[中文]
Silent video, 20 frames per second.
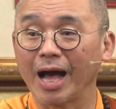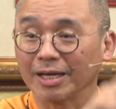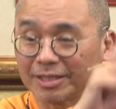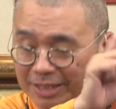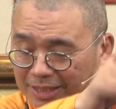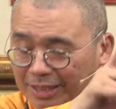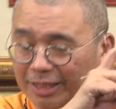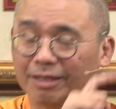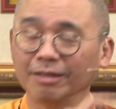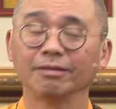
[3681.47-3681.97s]

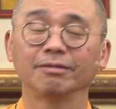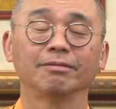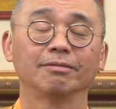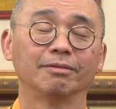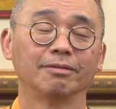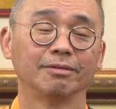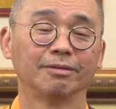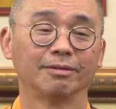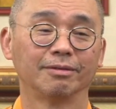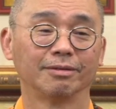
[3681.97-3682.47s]
星，
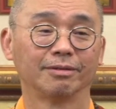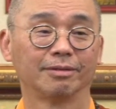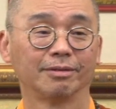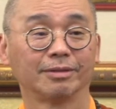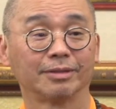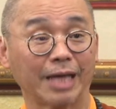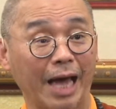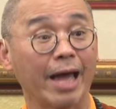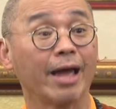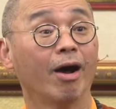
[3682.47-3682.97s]

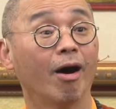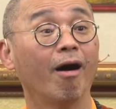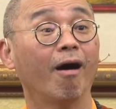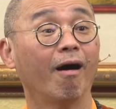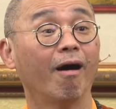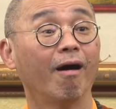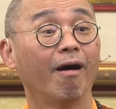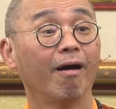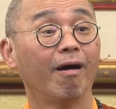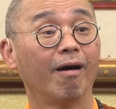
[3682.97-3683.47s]
知
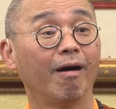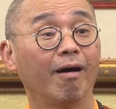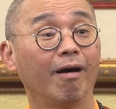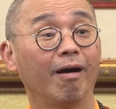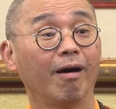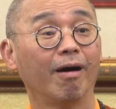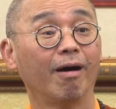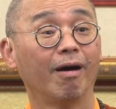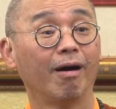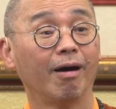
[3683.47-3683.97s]
吼？
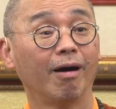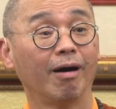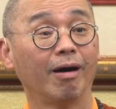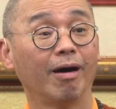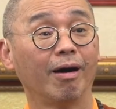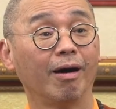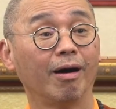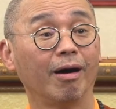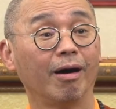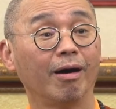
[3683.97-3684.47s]

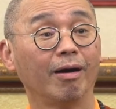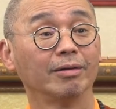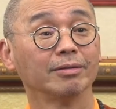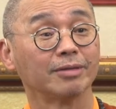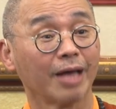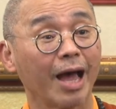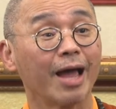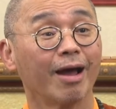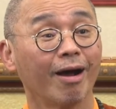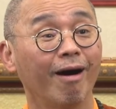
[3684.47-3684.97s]

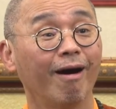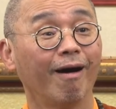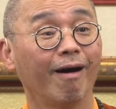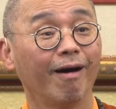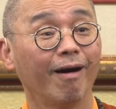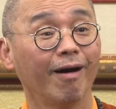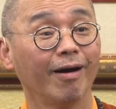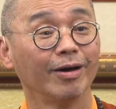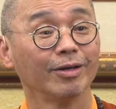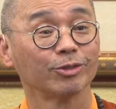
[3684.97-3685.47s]
知吼？
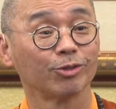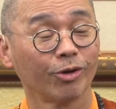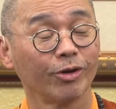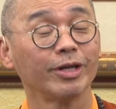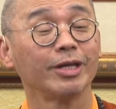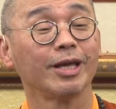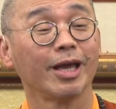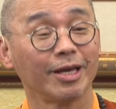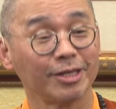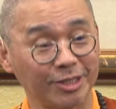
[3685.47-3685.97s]
所
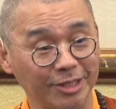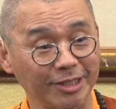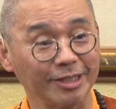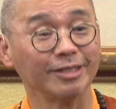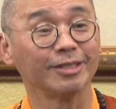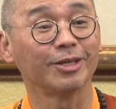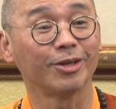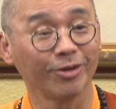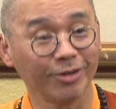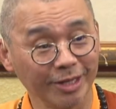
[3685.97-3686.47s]
以你的
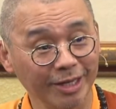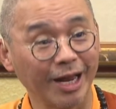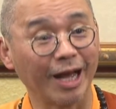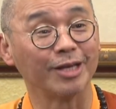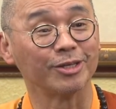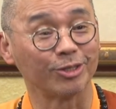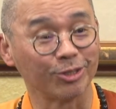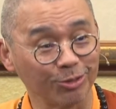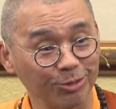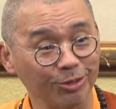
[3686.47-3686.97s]
神叫你来
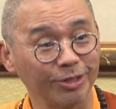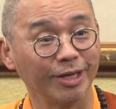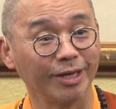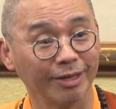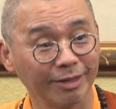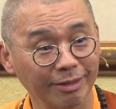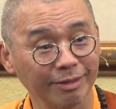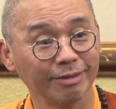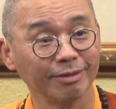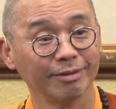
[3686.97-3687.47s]
修
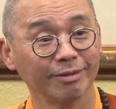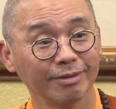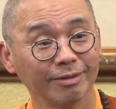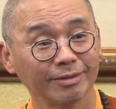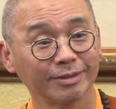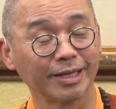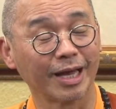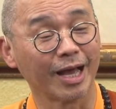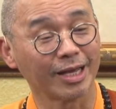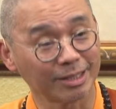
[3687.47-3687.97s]
行，
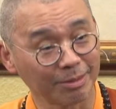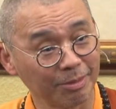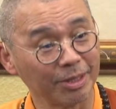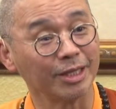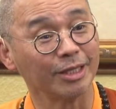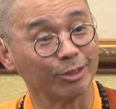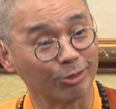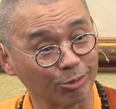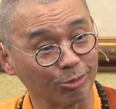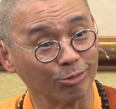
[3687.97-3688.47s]
知影什么
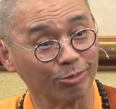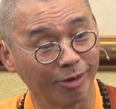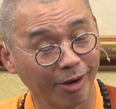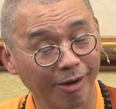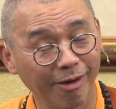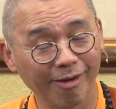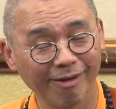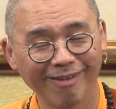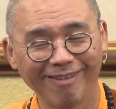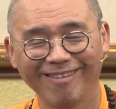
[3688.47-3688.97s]
意思
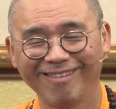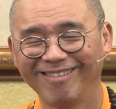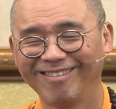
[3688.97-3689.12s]
吼？